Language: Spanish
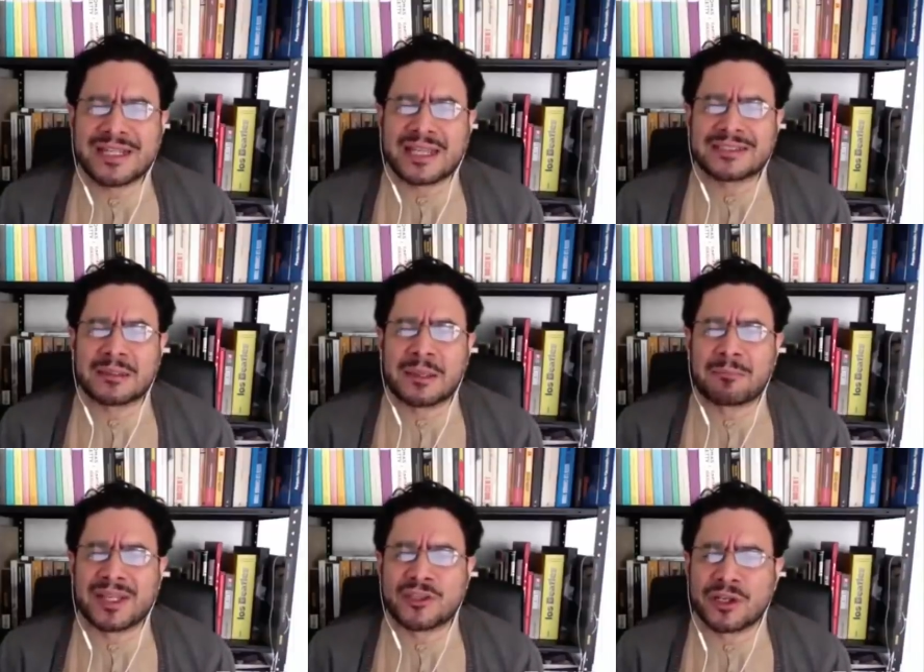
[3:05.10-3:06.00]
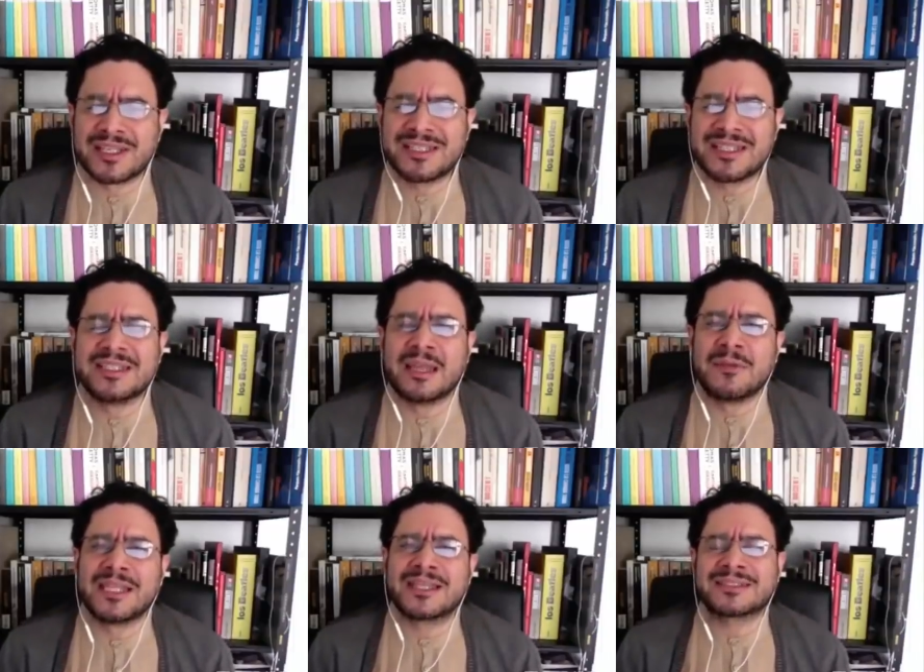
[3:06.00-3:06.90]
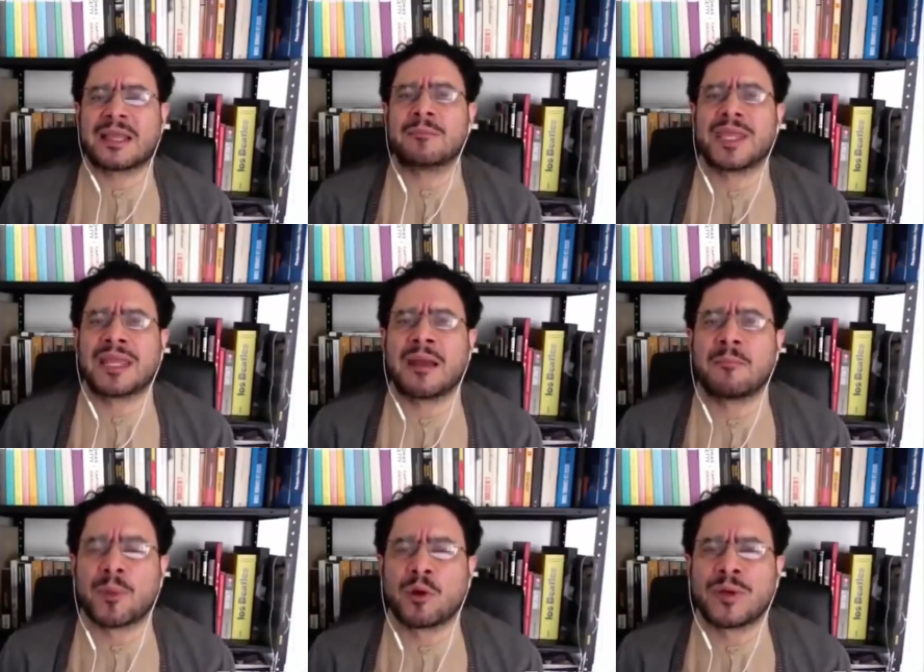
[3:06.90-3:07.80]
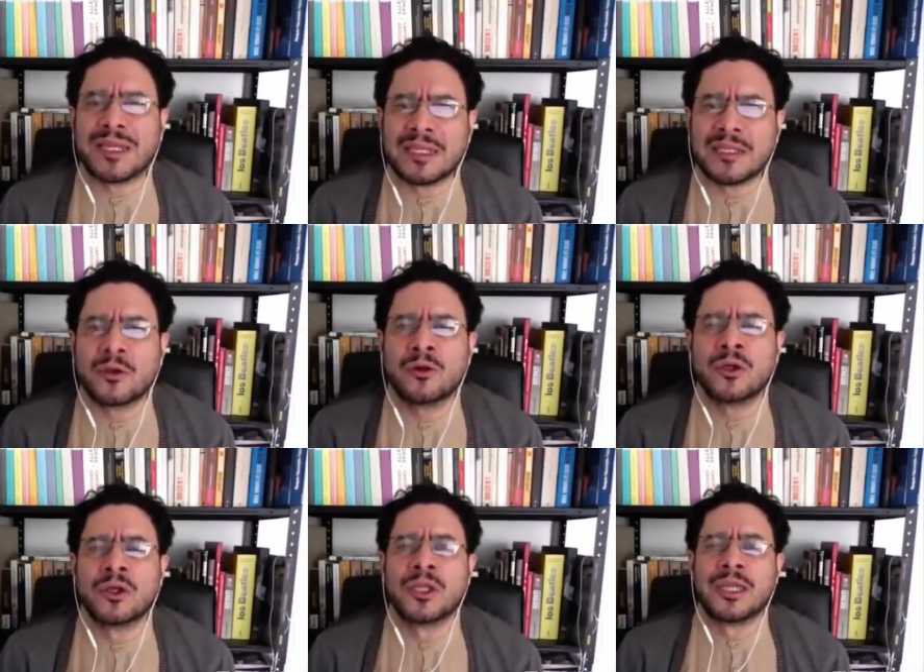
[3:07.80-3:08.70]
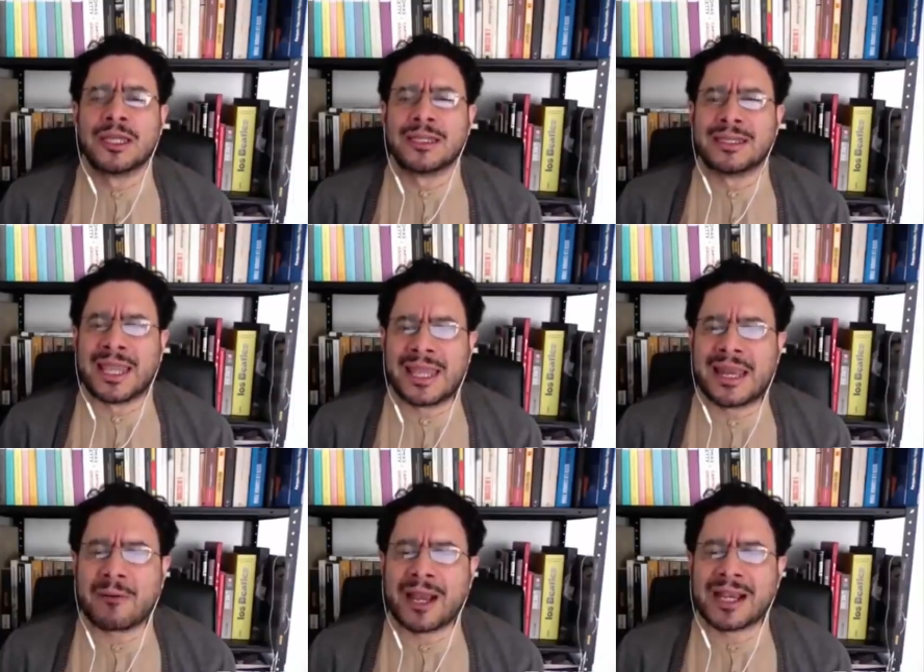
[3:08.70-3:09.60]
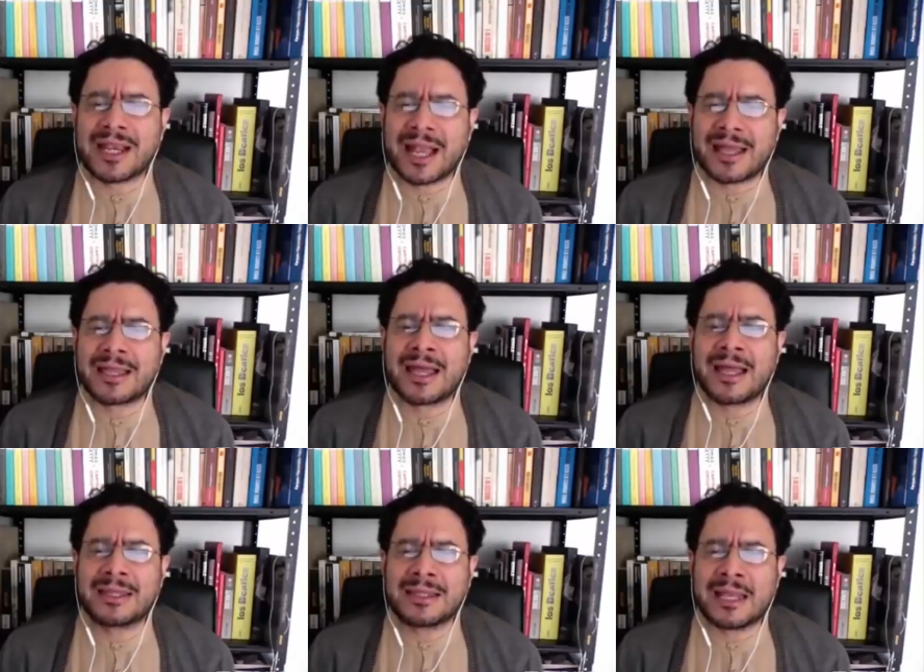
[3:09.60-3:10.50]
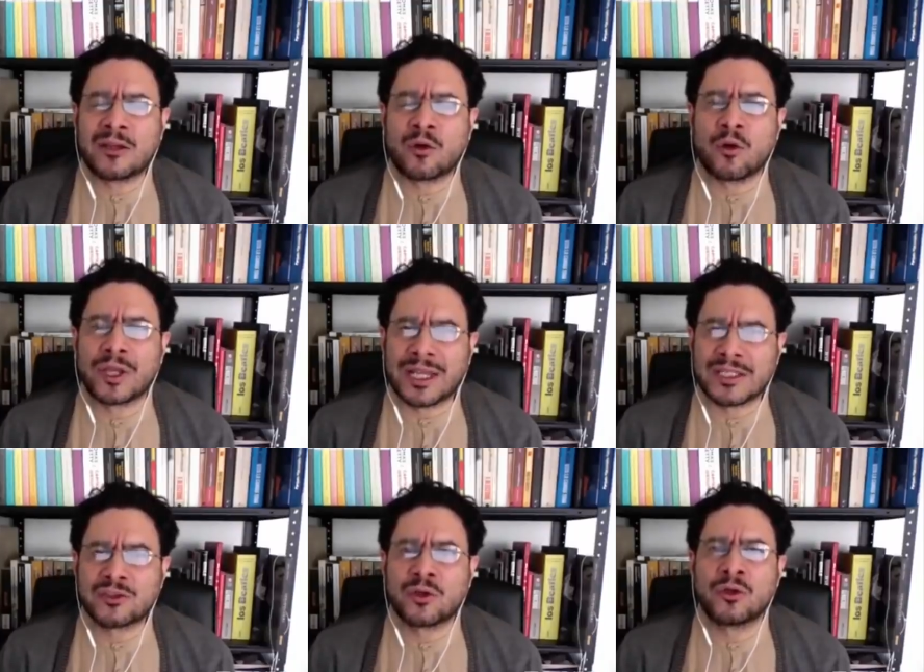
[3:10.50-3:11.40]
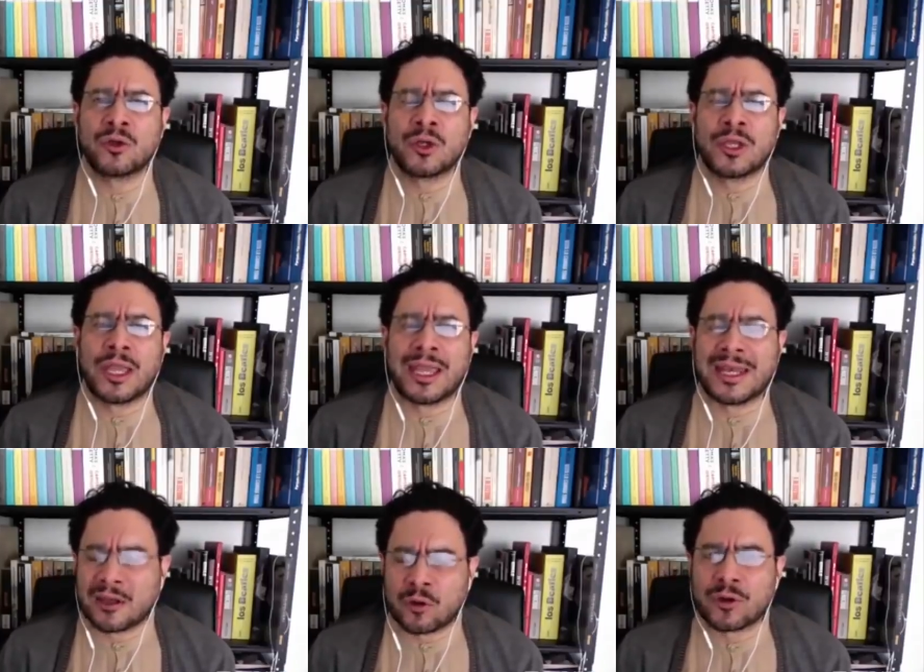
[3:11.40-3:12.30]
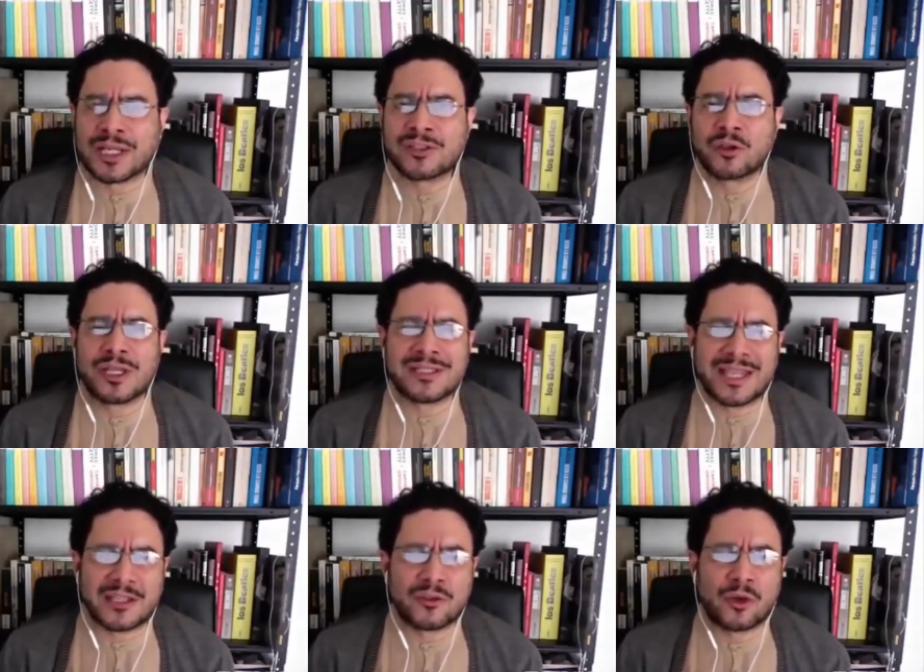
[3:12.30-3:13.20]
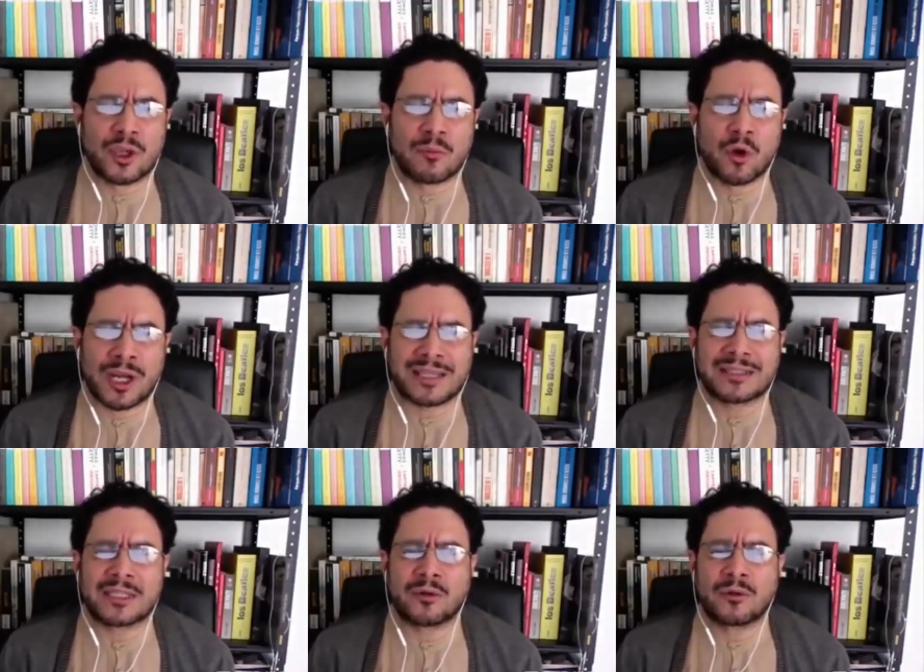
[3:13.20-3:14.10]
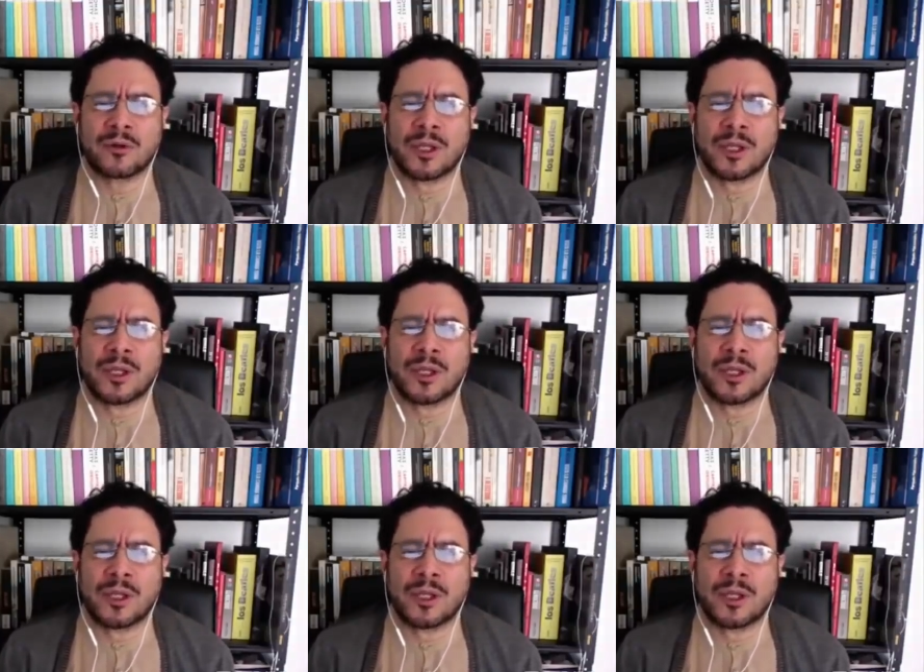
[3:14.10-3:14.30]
y las eh, presiones indebidas también han provenido de la bancada del Congreso, en el Congreso del Centro Democrático.